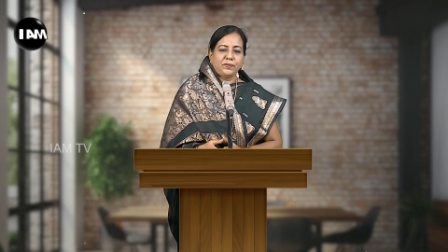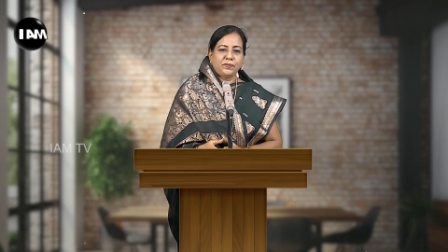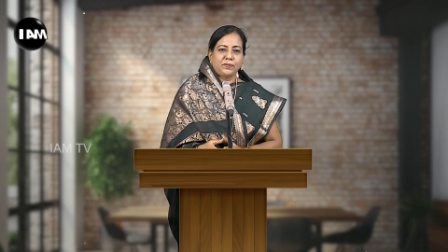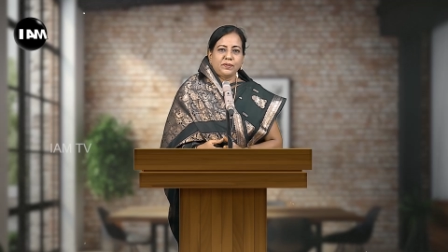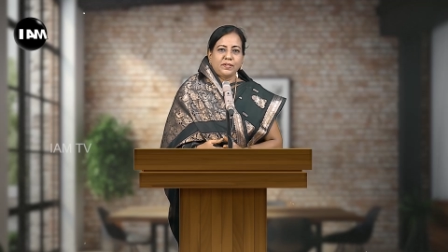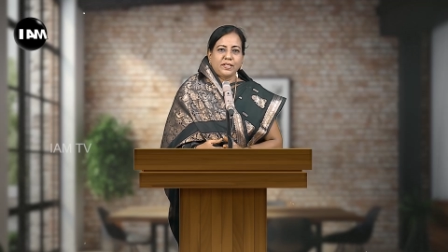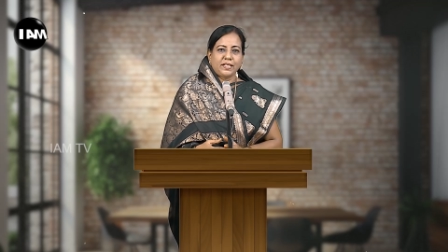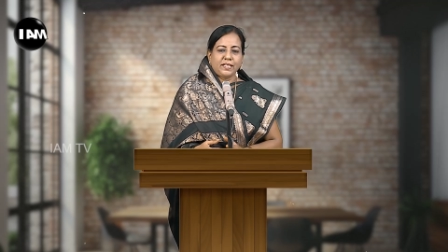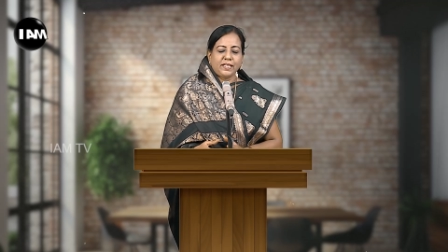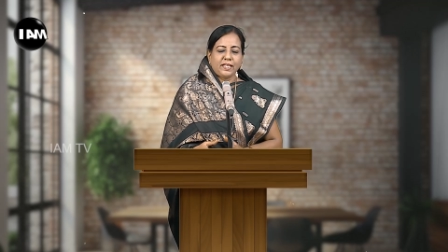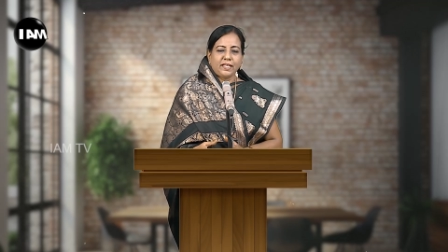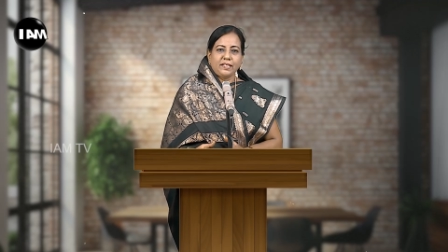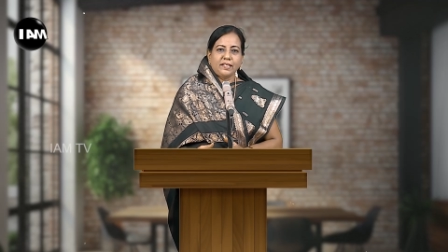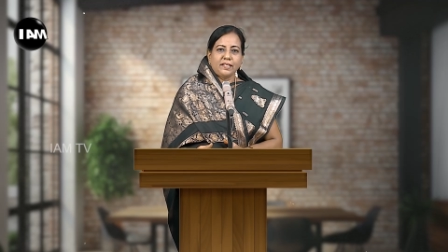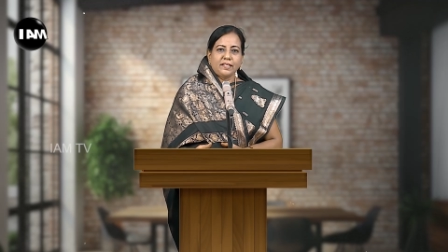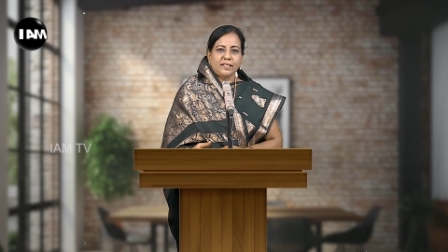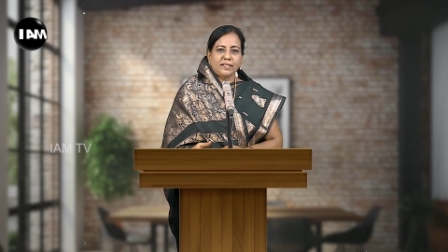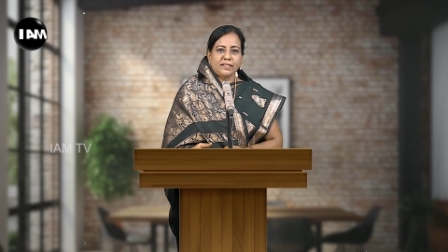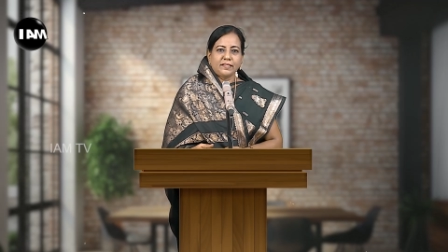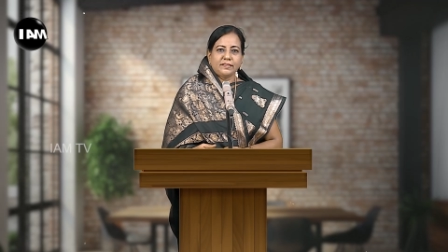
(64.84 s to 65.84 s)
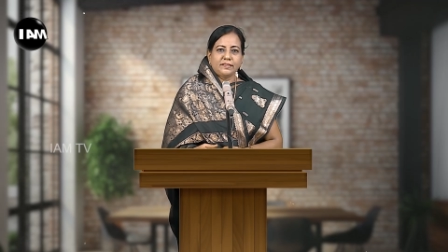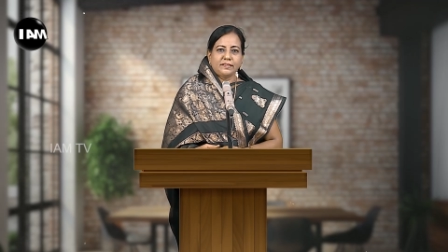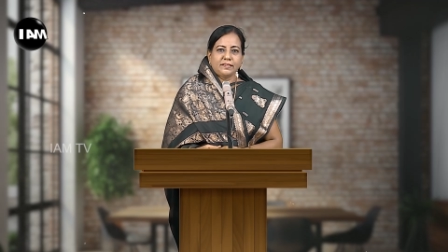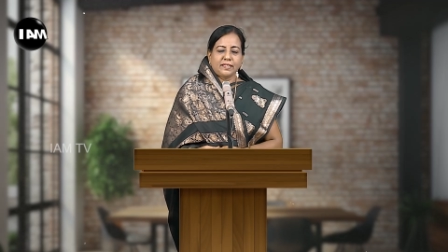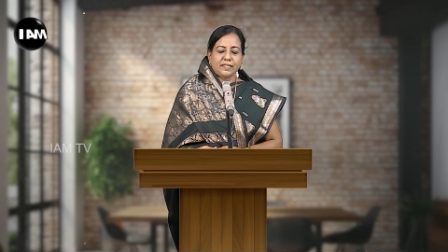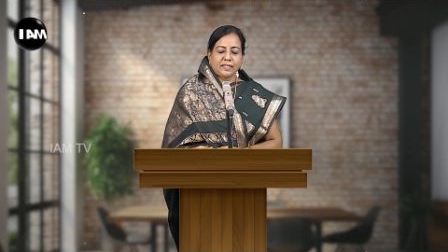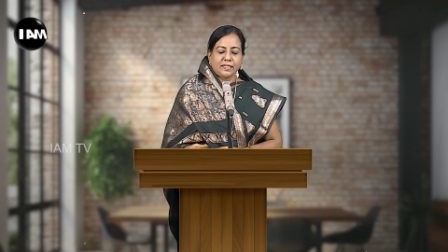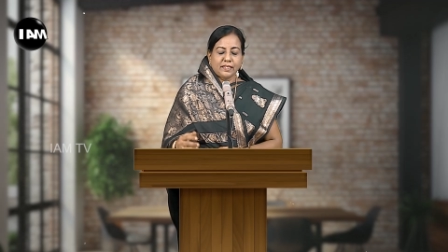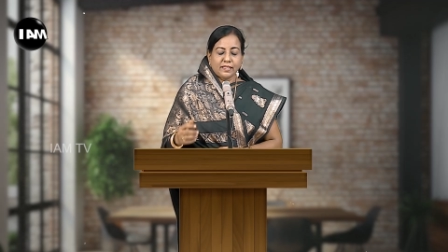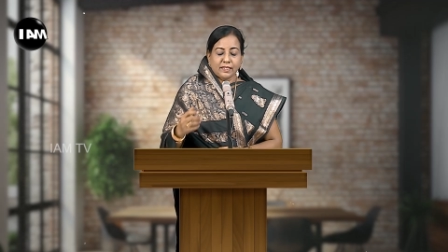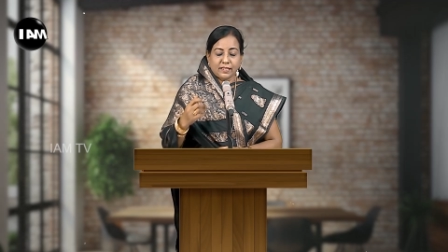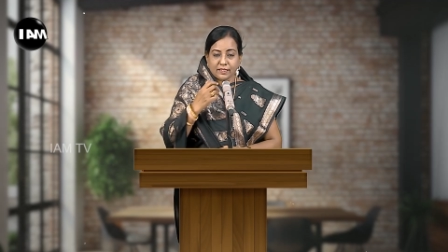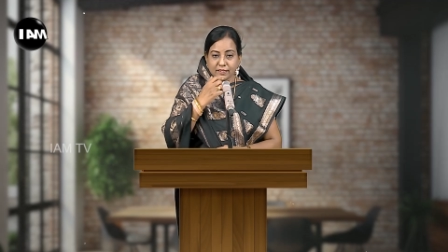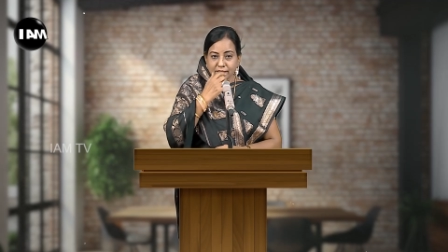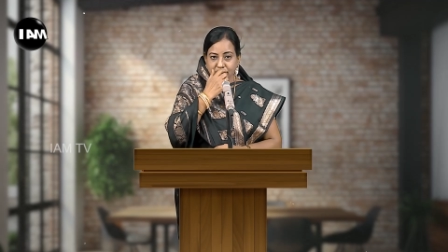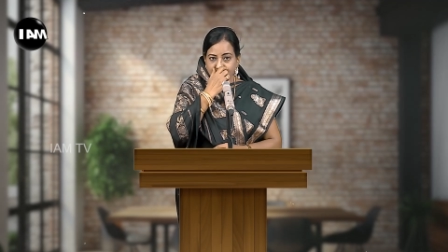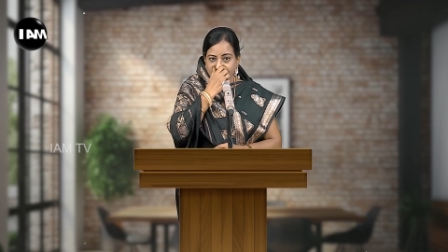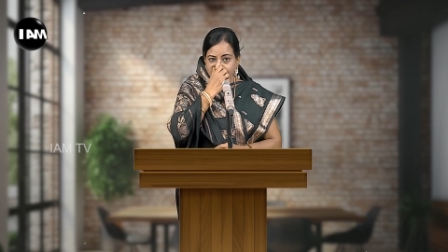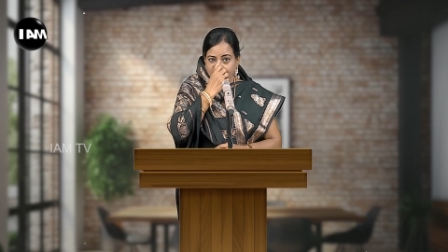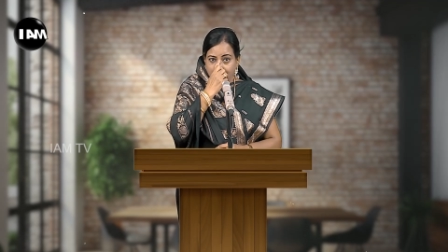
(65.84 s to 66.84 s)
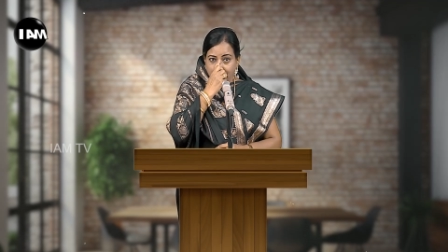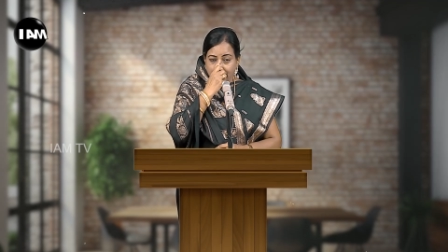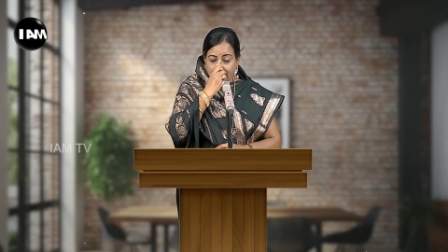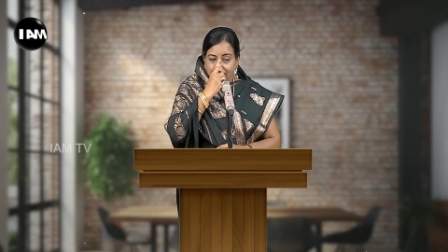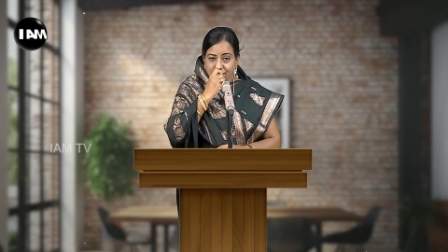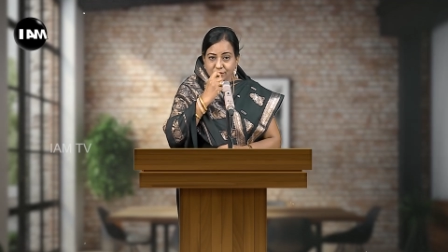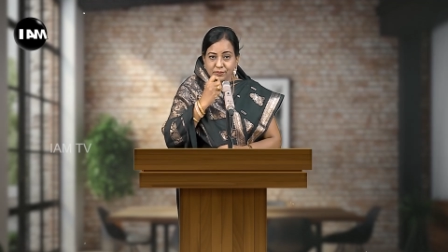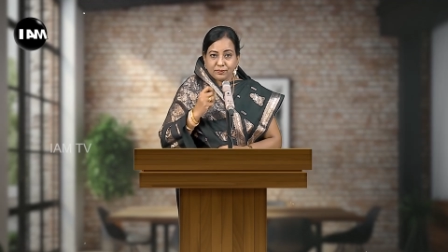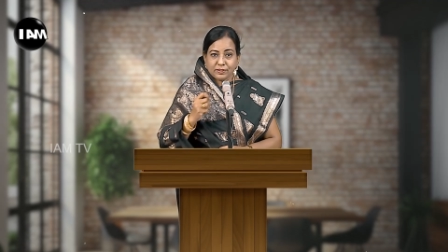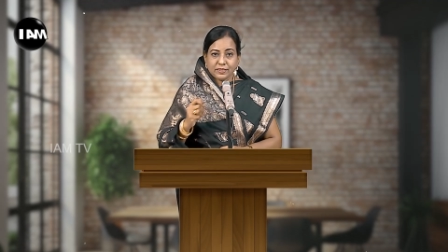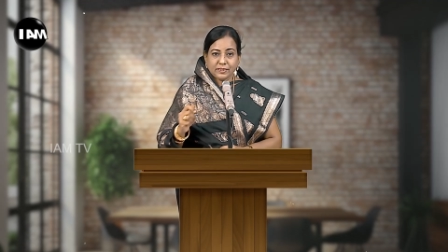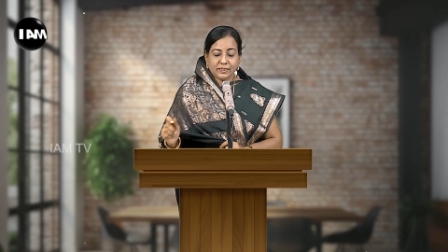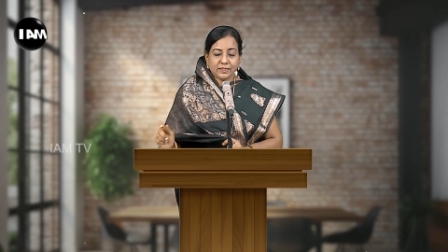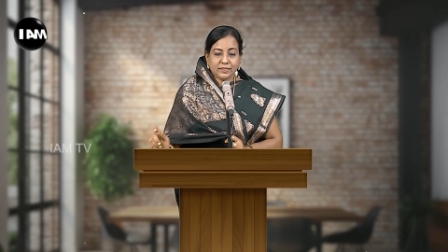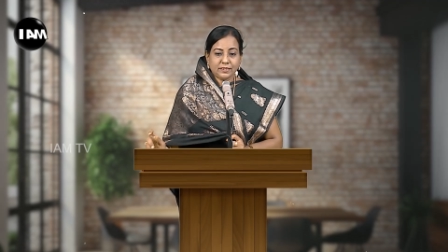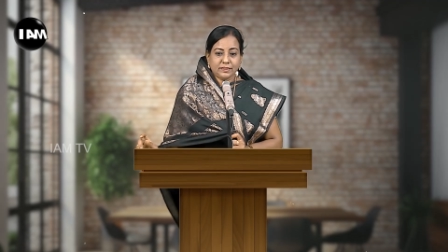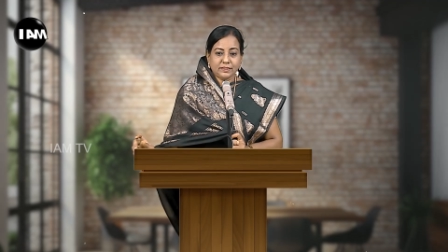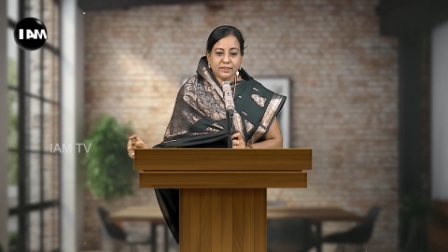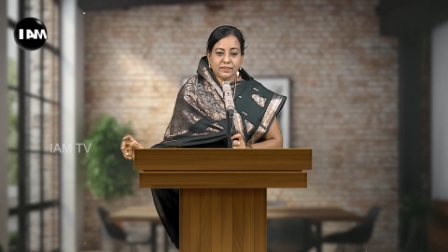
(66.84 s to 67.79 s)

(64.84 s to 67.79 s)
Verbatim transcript: இருக்கும்ல என்னடா அதுனாக்கா இது வந்து